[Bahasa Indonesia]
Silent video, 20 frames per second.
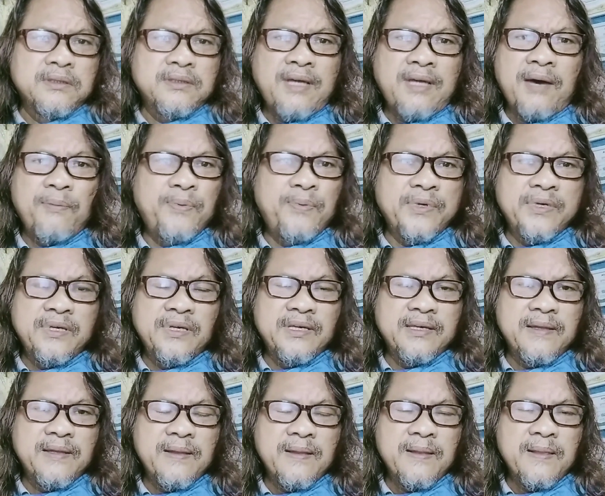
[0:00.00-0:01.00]
Tapi,
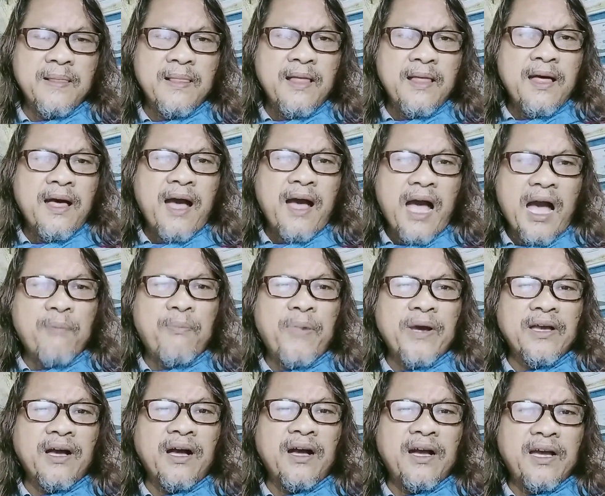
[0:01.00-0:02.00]
apa
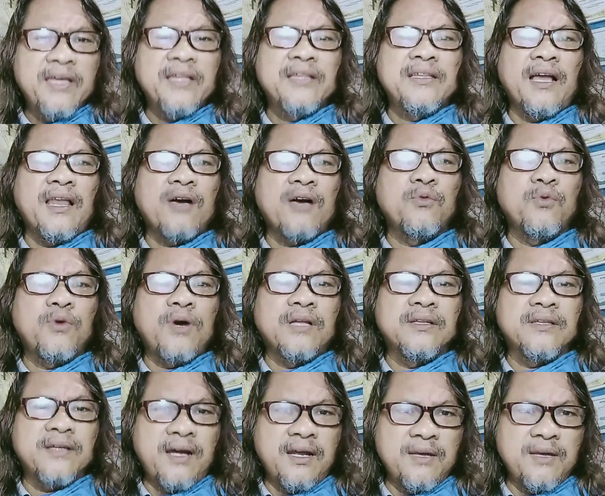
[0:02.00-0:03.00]
yang kita lakukan
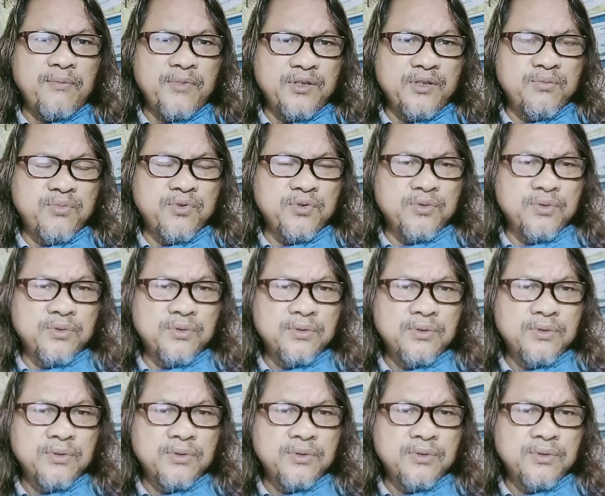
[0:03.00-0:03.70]
terhadap ibu?